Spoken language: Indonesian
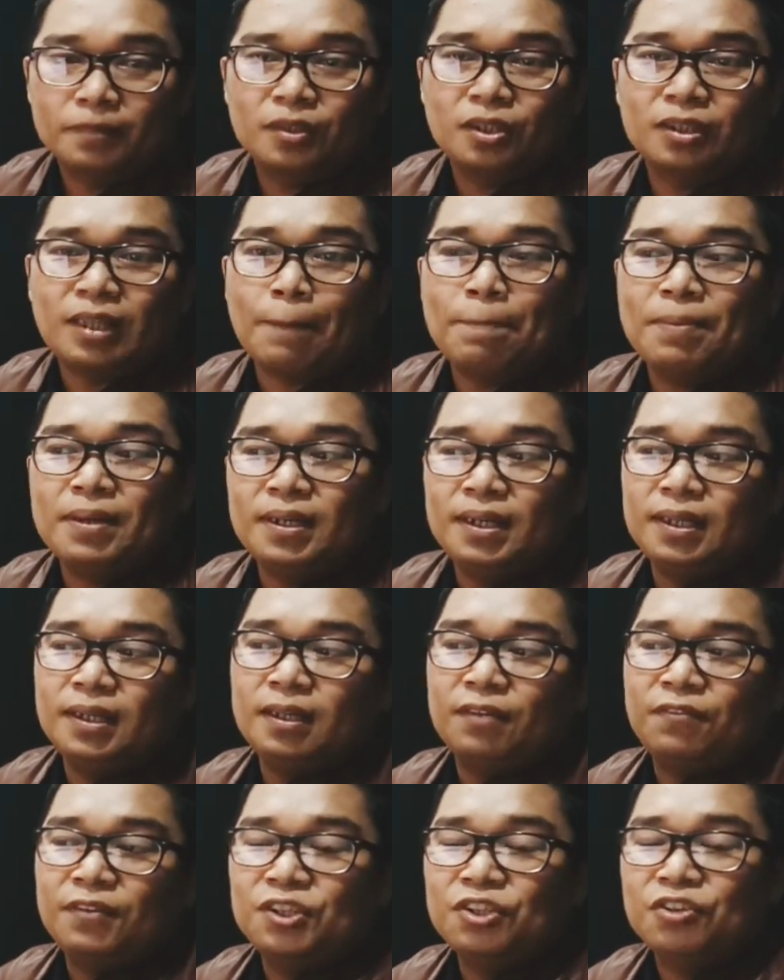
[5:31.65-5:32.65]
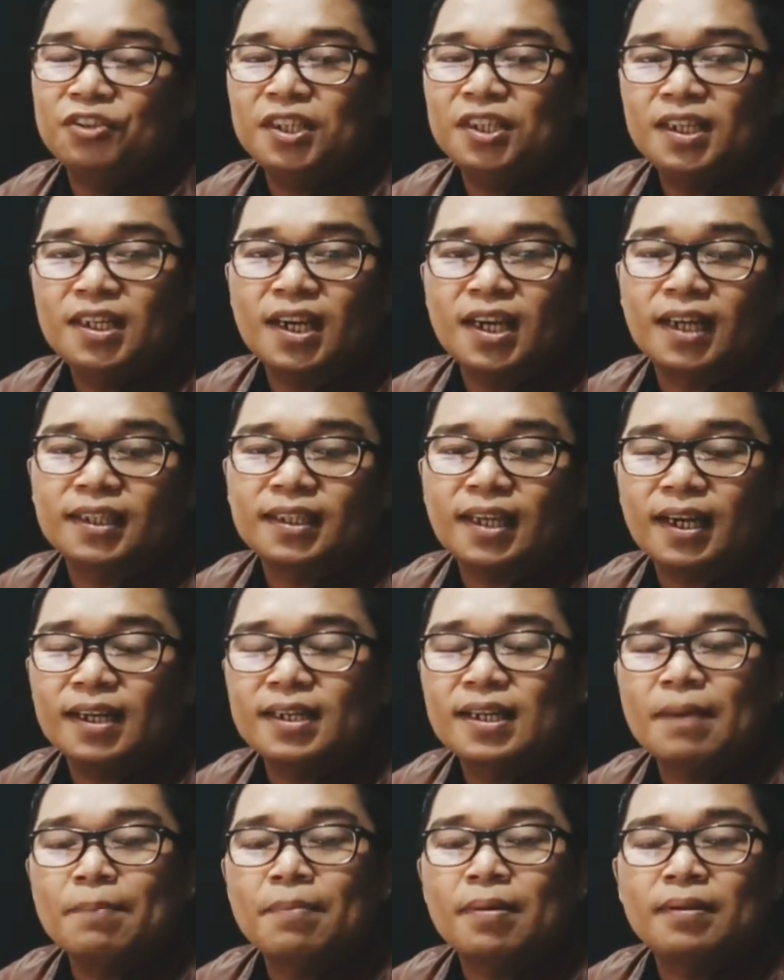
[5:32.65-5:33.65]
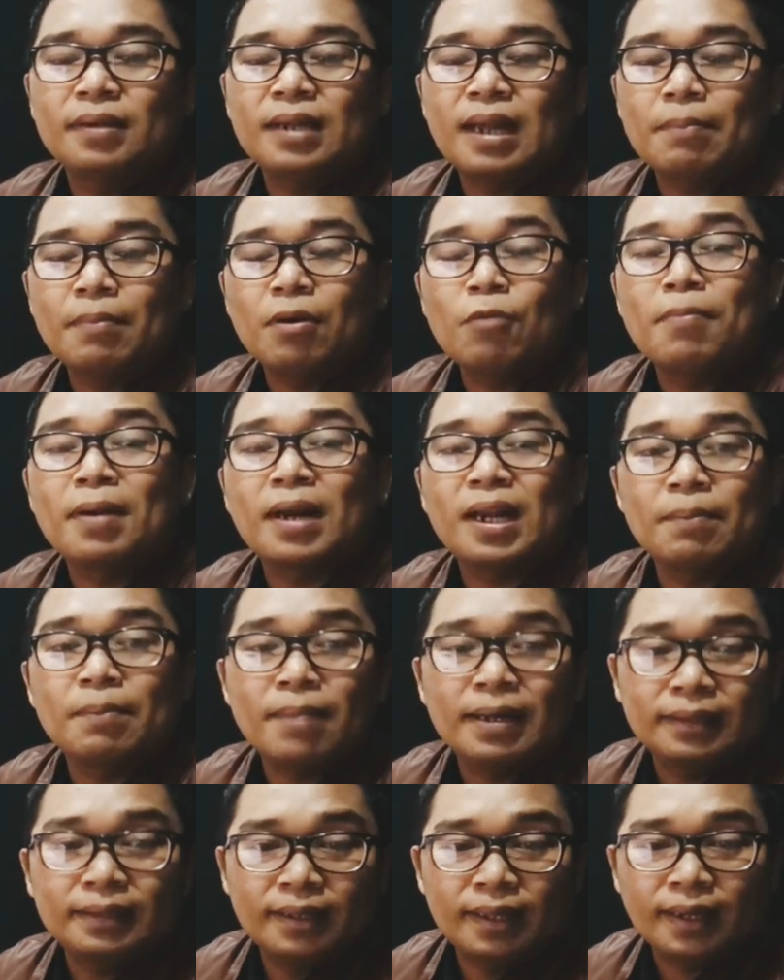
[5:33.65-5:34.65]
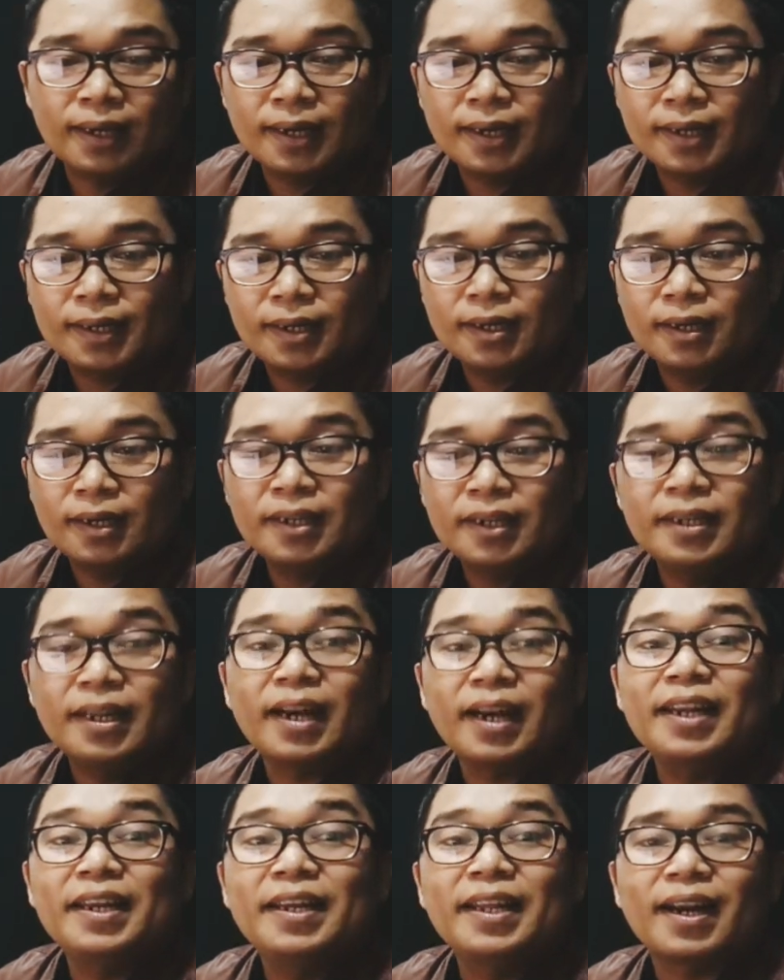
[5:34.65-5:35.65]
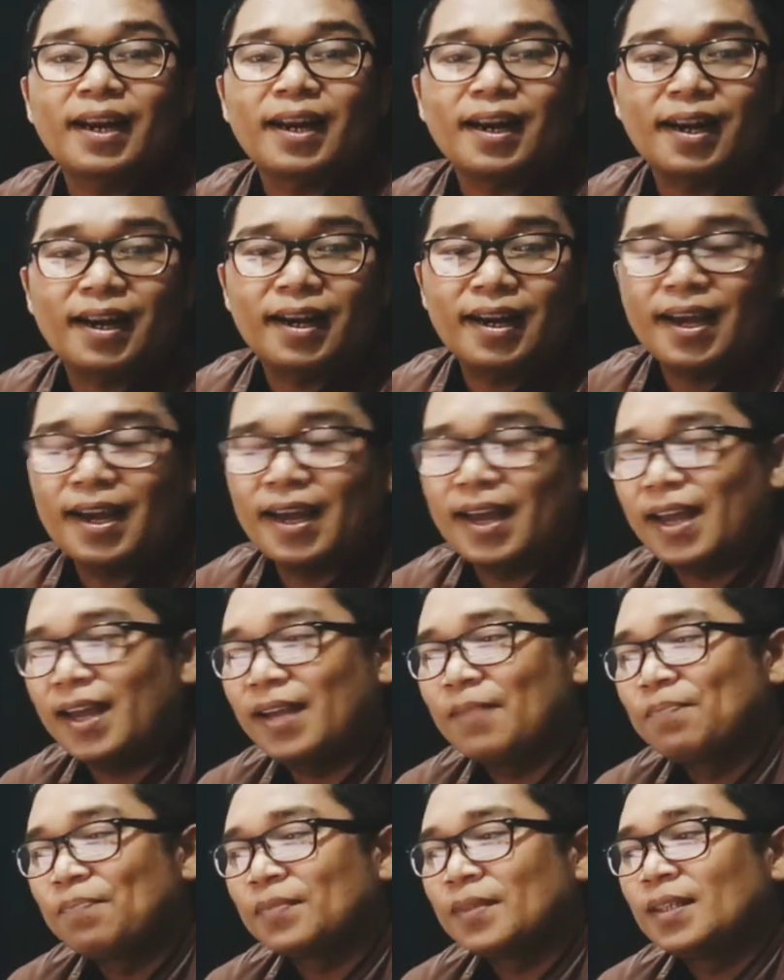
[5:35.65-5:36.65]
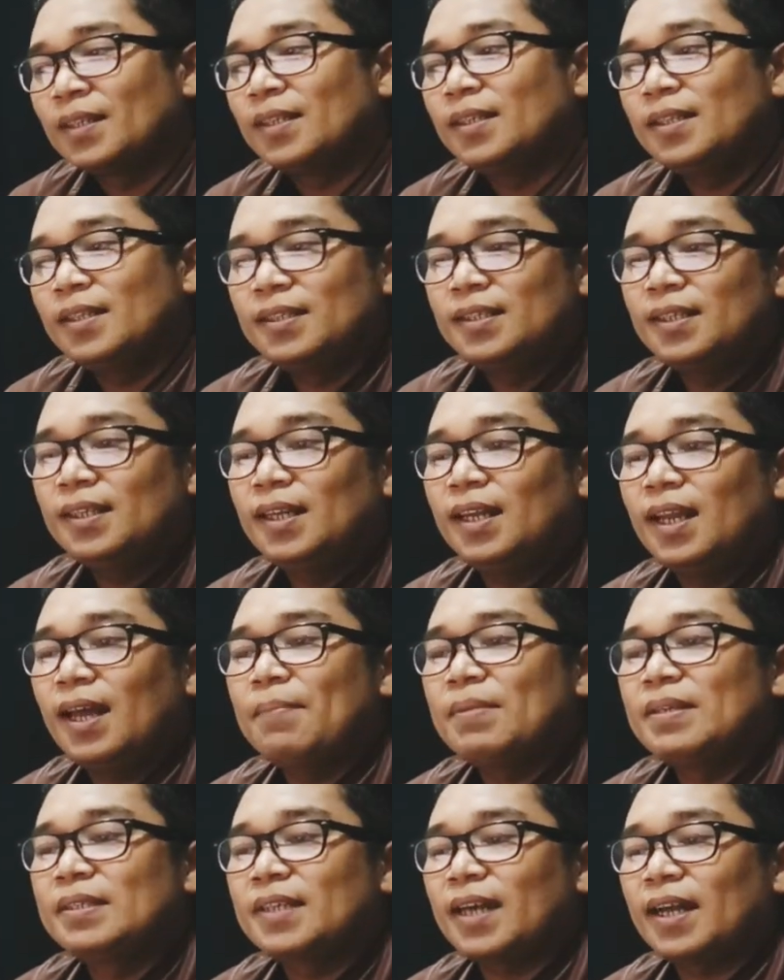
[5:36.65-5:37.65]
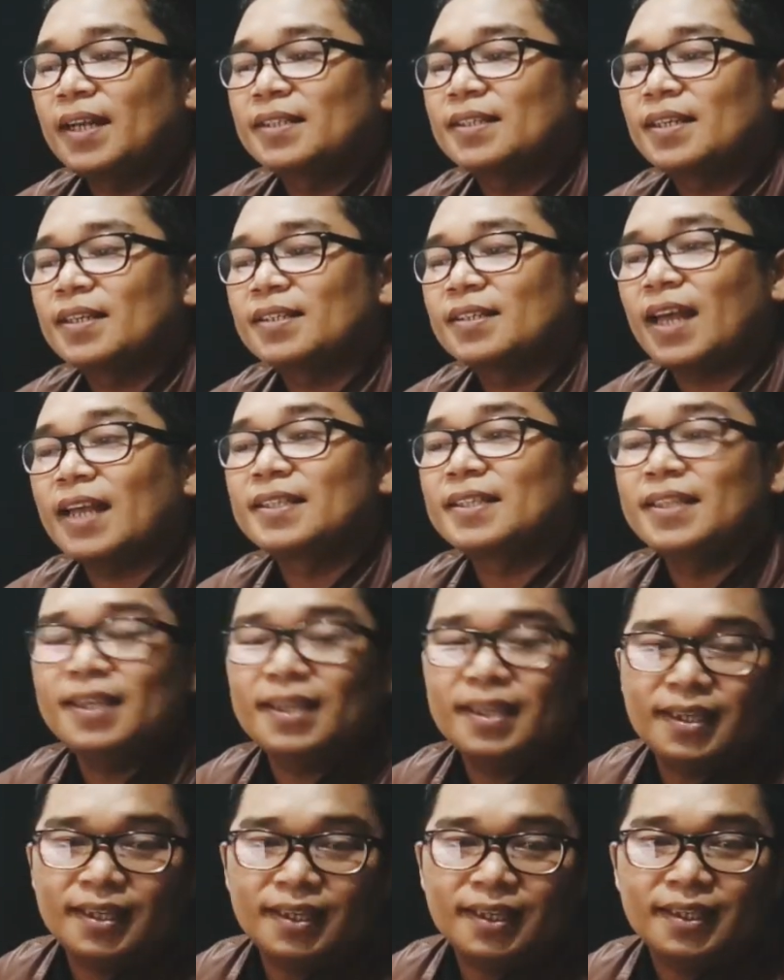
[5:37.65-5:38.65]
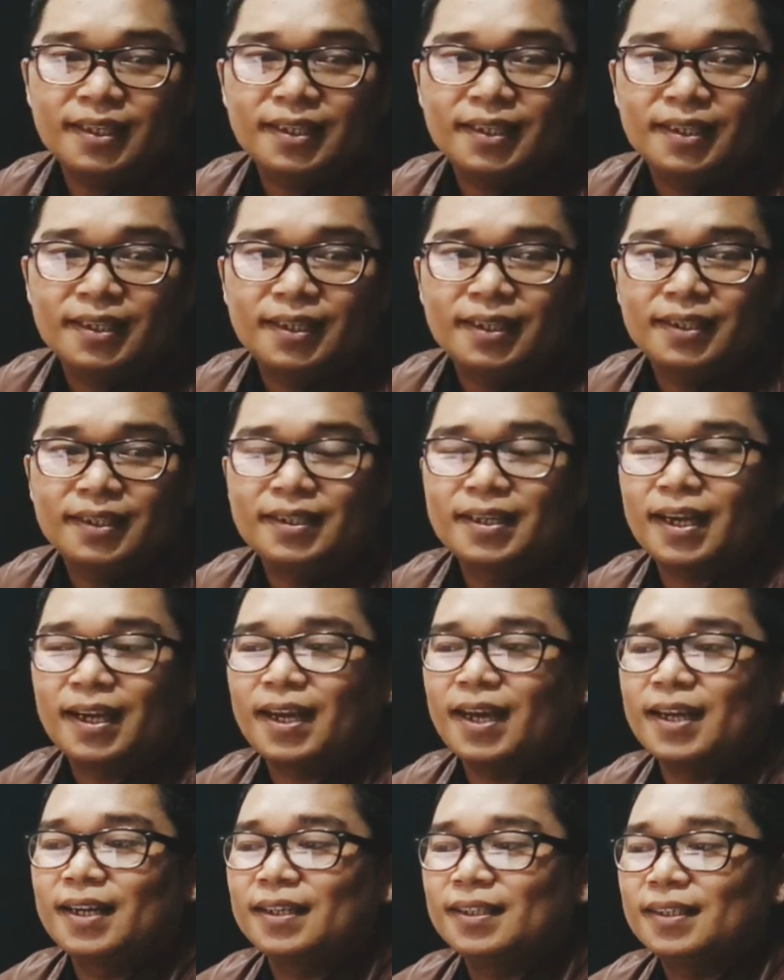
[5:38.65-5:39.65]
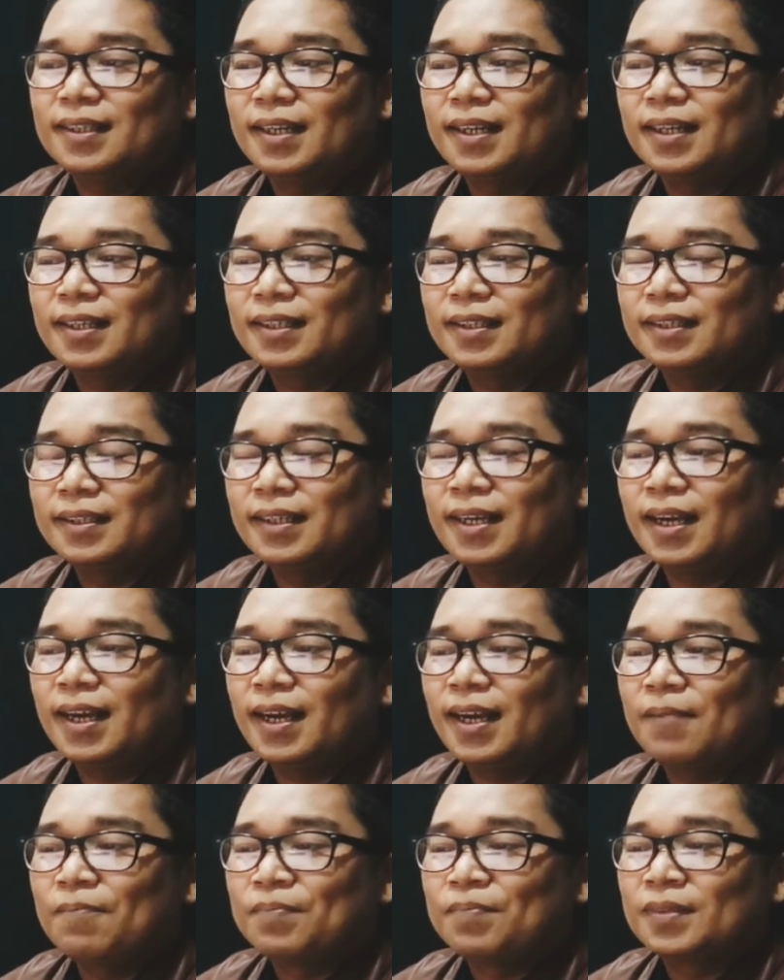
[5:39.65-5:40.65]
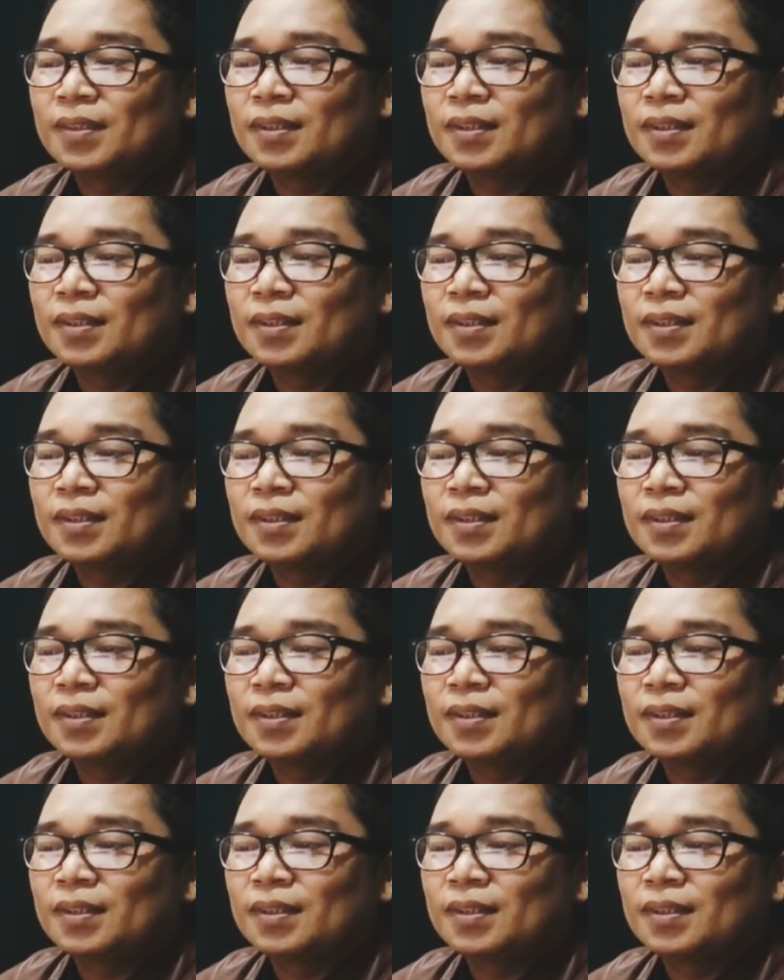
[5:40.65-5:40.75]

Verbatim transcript: Tetapi di video ini dia katakan tidak mau berdebat dengan leader-leader. Nah, disinilah mencari sensasi, ya kan? Ya,